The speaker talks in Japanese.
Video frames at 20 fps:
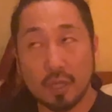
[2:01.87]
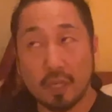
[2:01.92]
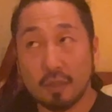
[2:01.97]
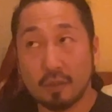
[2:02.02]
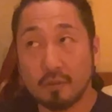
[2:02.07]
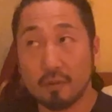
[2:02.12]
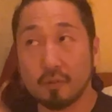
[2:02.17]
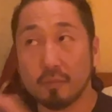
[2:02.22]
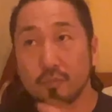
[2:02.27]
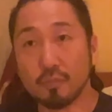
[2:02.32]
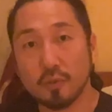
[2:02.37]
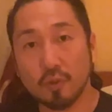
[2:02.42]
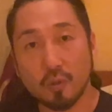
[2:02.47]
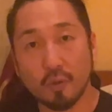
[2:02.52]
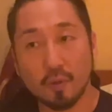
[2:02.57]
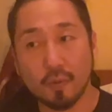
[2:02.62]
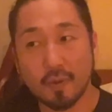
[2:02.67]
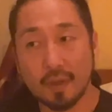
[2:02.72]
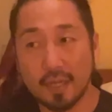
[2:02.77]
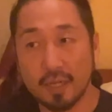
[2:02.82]
うあの向
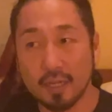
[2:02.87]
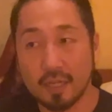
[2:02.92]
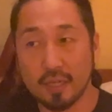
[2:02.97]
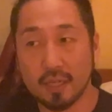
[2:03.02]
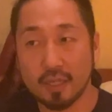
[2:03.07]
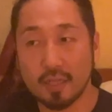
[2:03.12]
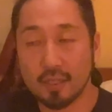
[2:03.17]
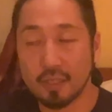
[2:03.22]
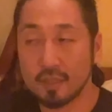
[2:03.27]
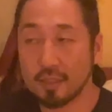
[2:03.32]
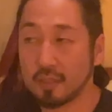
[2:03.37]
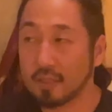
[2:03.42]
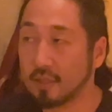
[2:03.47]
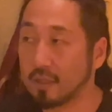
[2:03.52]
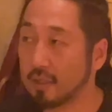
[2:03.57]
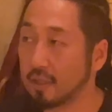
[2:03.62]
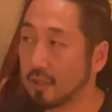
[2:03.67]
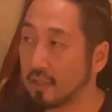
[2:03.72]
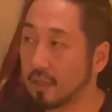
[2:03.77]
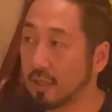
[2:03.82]
こうは
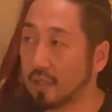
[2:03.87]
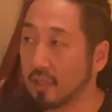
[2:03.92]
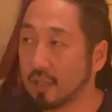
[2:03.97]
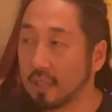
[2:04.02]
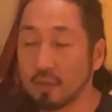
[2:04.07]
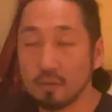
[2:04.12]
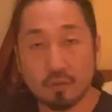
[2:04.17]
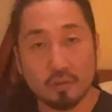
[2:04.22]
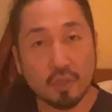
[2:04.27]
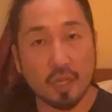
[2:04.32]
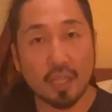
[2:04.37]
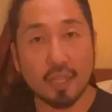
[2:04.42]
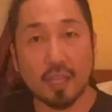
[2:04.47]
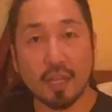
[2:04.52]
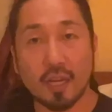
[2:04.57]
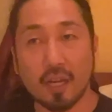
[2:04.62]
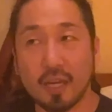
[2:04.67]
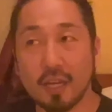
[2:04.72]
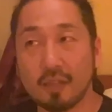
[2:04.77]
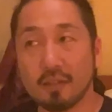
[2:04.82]
ウクライナ
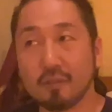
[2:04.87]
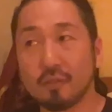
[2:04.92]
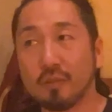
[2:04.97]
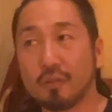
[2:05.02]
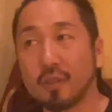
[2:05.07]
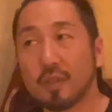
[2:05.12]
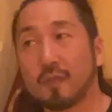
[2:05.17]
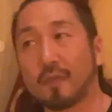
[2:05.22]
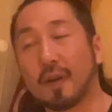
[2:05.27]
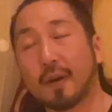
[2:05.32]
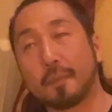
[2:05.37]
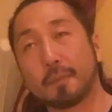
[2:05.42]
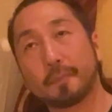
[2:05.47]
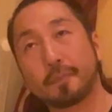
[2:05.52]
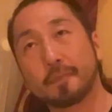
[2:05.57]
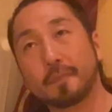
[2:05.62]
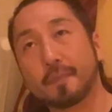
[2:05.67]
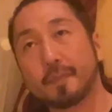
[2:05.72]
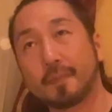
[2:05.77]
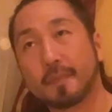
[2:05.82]
に入る頃には
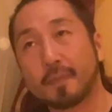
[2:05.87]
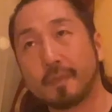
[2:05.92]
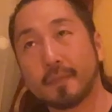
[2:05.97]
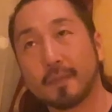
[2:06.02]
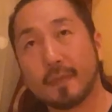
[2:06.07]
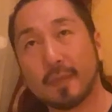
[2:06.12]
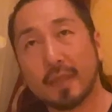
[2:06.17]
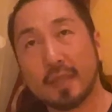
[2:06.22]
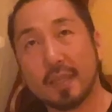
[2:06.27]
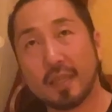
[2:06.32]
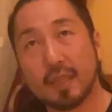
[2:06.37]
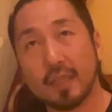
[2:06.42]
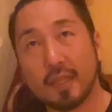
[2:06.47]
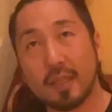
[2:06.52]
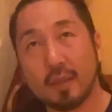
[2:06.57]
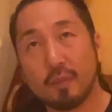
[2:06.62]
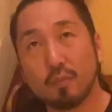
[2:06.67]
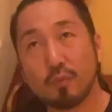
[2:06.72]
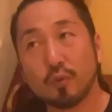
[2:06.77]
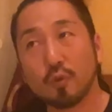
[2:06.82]

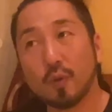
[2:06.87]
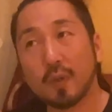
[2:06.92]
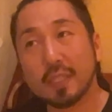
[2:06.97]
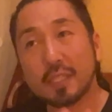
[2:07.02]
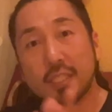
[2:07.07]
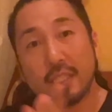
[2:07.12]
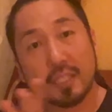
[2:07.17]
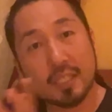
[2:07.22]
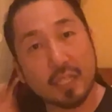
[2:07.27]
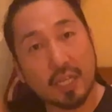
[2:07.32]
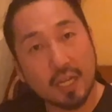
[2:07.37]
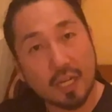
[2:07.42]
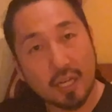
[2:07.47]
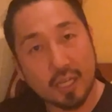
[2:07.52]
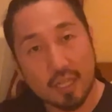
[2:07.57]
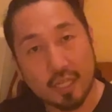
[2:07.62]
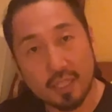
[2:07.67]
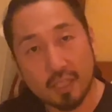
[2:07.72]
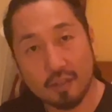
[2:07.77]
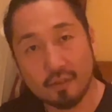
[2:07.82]
向こうは1時間
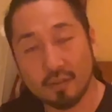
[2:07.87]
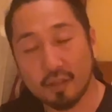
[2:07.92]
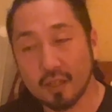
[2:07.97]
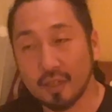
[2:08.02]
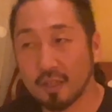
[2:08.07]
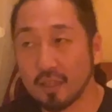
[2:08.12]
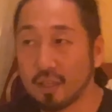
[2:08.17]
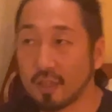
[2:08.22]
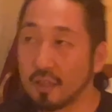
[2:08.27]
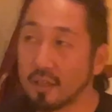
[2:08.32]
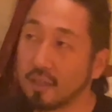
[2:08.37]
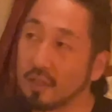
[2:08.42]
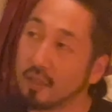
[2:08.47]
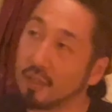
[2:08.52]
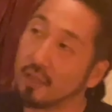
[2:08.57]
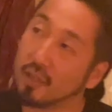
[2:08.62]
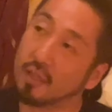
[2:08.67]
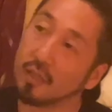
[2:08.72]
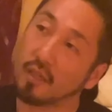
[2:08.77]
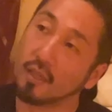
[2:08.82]
早いですからね
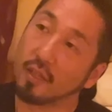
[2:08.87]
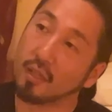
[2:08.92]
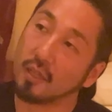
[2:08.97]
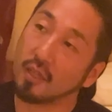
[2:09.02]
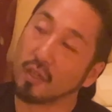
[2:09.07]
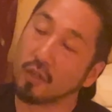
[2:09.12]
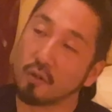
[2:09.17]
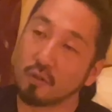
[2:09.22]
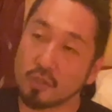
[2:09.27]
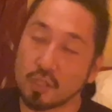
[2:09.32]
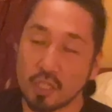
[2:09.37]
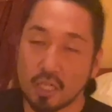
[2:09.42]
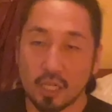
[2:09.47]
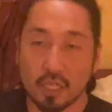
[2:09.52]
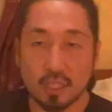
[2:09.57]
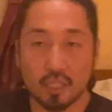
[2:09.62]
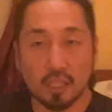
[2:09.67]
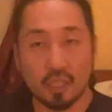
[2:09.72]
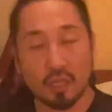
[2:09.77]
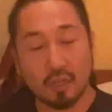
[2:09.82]
5時に
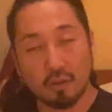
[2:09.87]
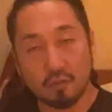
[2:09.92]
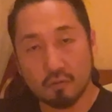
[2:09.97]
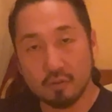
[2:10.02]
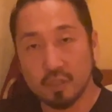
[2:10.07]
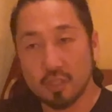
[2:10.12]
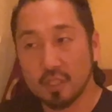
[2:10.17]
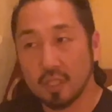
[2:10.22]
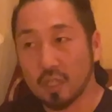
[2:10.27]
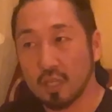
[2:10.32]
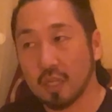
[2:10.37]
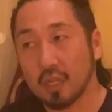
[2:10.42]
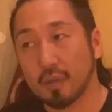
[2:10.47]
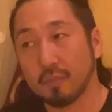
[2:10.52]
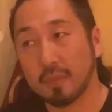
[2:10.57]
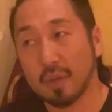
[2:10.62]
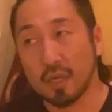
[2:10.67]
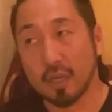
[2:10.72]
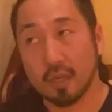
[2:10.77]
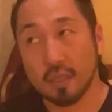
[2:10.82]
入ったら6時だから
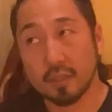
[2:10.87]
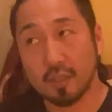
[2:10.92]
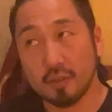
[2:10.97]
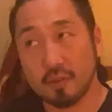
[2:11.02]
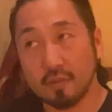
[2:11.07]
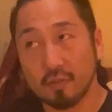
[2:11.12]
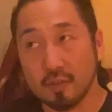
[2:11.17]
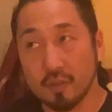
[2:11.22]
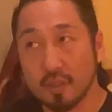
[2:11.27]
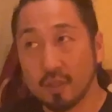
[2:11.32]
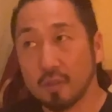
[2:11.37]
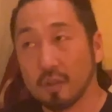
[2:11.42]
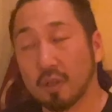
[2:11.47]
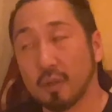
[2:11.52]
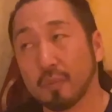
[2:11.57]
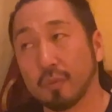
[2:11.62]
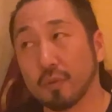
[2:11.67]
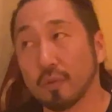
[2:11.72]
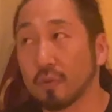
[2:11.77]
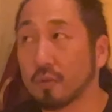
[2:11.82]
まあ手続きとか
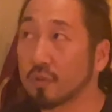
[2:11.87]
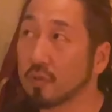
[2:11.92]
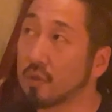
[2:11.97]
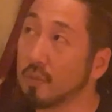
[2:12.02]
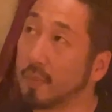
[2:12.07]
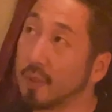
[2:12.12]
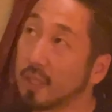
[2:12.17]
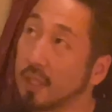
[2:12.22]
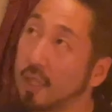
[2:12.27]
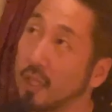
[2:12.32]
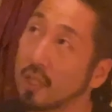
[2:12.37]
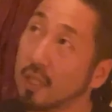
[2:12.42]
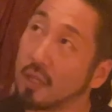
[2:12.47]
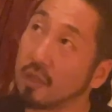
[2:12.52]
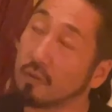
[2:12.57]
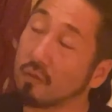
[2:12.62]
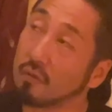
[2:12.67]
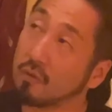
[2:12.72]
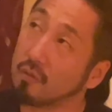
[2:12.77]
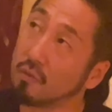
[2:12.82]
も含めてや
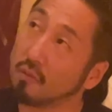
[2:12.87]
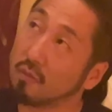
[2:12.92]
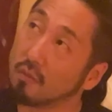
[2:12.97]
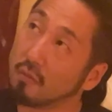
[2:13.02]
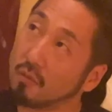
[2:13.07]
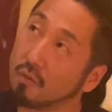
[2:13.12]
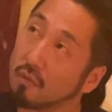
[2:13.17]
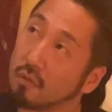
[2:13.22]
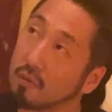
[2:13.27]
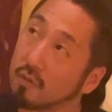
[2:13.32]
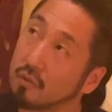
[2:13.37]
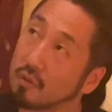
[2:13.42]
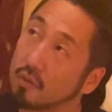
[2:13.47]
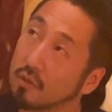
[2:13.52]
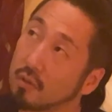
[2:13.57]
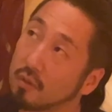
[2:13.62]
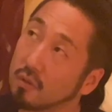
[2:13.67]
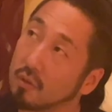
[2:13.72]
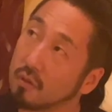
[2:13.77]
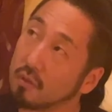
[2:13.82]
ると
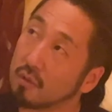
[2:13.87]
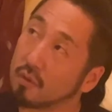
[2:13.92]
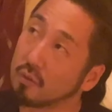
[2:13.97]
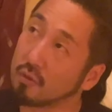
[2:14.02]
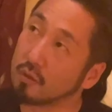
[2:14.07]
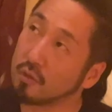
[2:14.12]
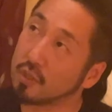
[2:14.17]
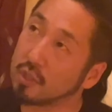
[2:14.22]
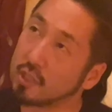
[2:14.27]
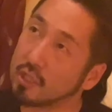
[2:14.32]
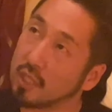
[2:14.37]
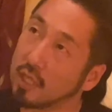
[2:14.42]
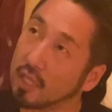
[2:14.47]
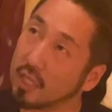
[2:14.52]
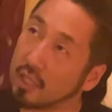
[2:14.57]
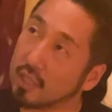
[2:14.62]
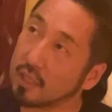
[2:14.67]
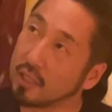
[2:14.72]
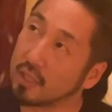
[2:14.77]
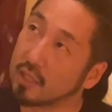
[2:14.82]
6時
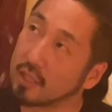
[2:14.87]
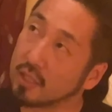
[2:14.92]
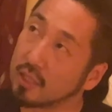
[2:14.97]
半